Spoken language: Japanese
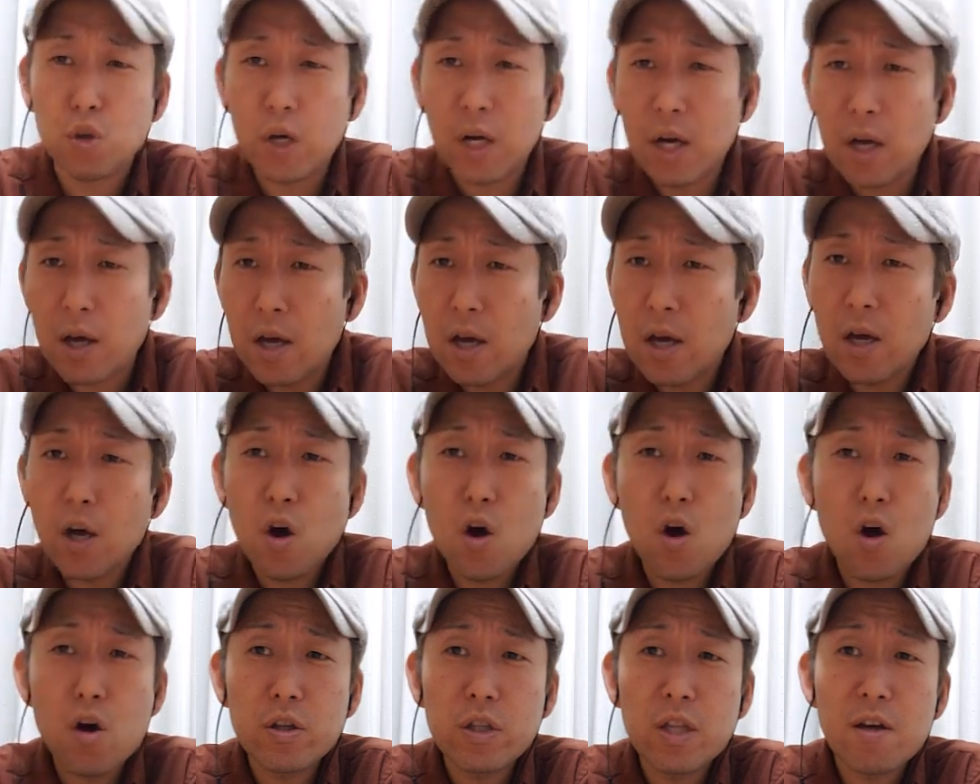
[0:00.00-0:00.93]
から
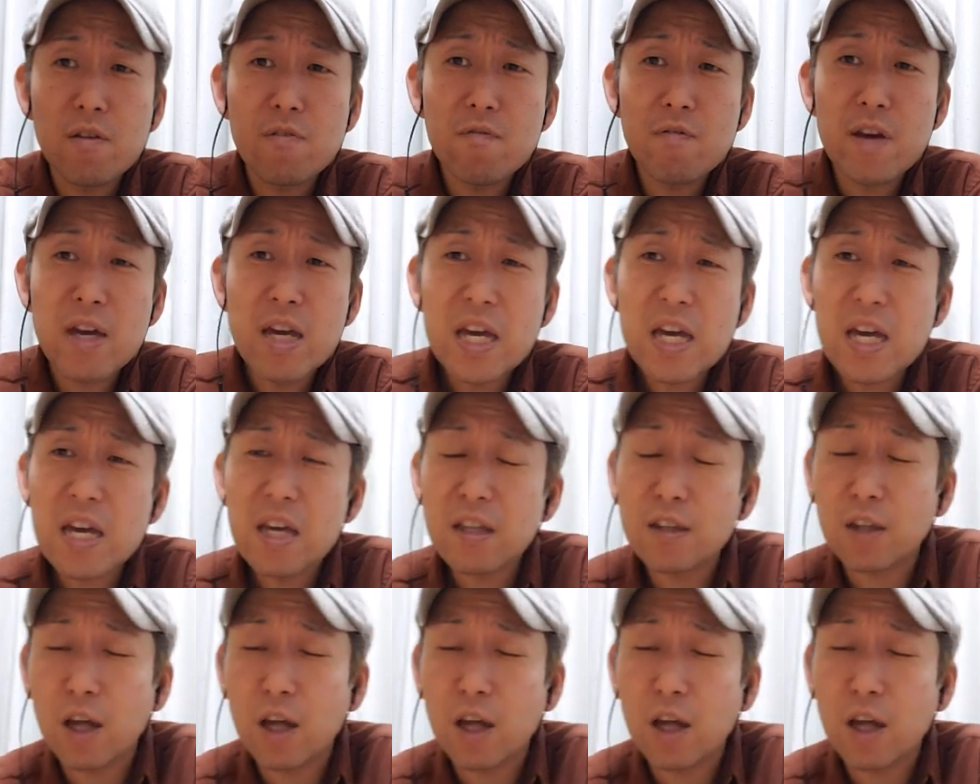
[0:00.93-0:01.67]
Cause I'm with